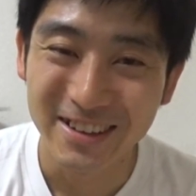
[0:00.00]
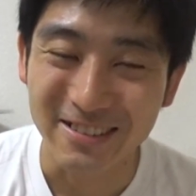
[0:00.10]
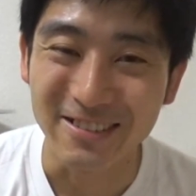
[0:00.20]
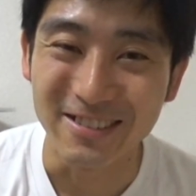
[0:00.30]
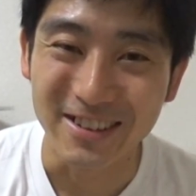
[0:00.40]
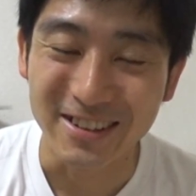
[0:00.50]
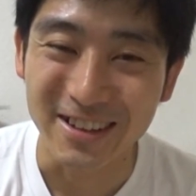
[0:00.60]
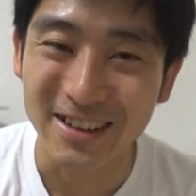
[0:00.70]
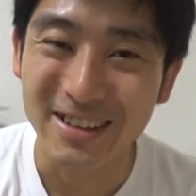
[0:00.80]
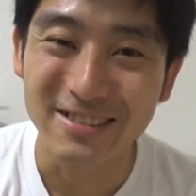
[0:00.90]
こうね
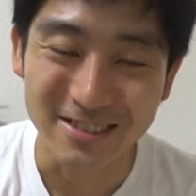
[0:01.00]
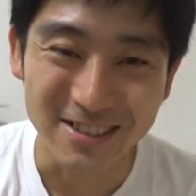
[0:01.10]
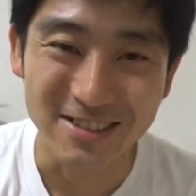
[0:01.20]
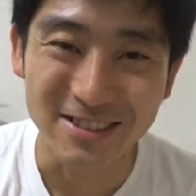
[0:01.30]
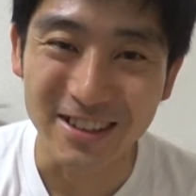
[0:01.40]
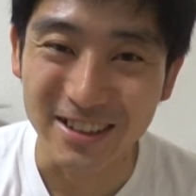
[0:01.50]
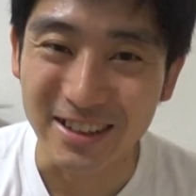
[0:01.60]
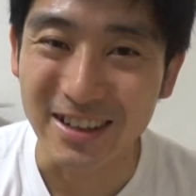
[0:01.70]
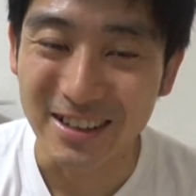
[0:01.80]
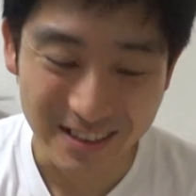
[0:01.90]
流れるんで主題歌
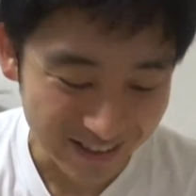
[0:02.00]
が